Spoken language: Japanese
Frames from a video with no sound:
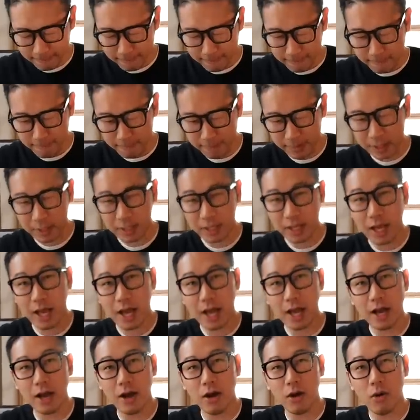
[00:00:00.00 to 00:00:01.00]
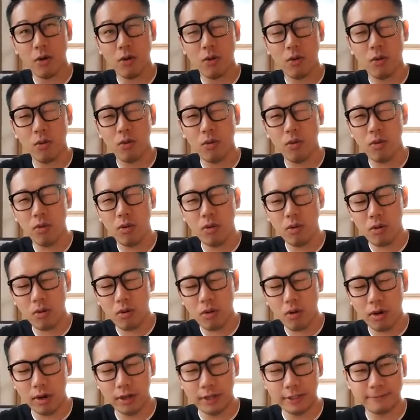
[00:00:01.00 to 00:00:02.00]
おかしいよまだ11時だ
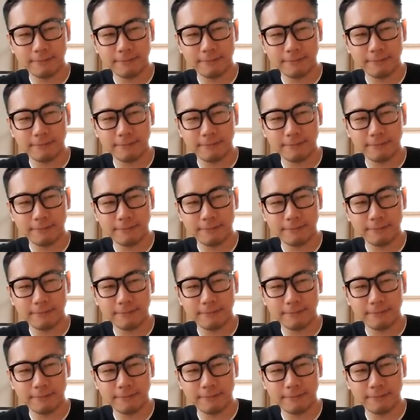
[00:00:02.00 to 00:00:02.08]
よ。